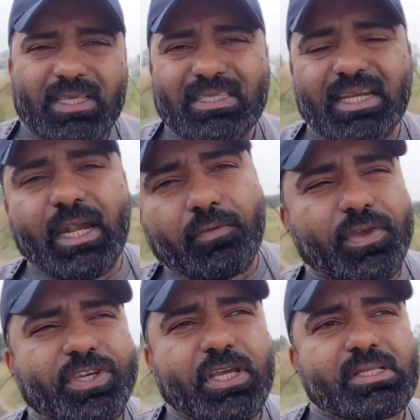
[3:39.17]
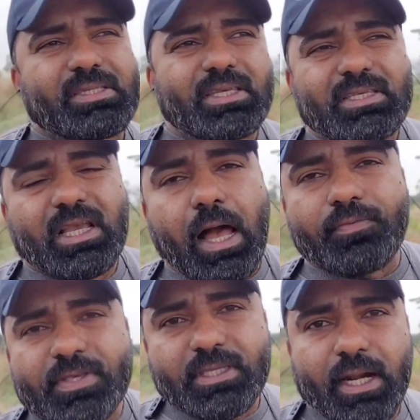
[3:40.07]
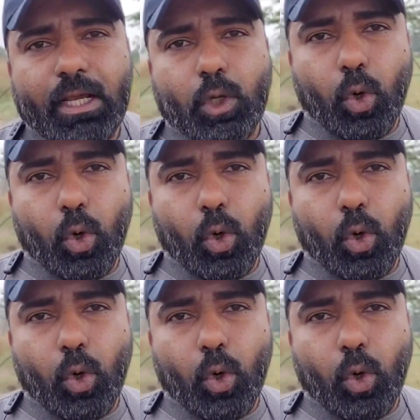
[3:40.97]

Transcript: इसकी डेफिशिएंसीज काफ़ी सारे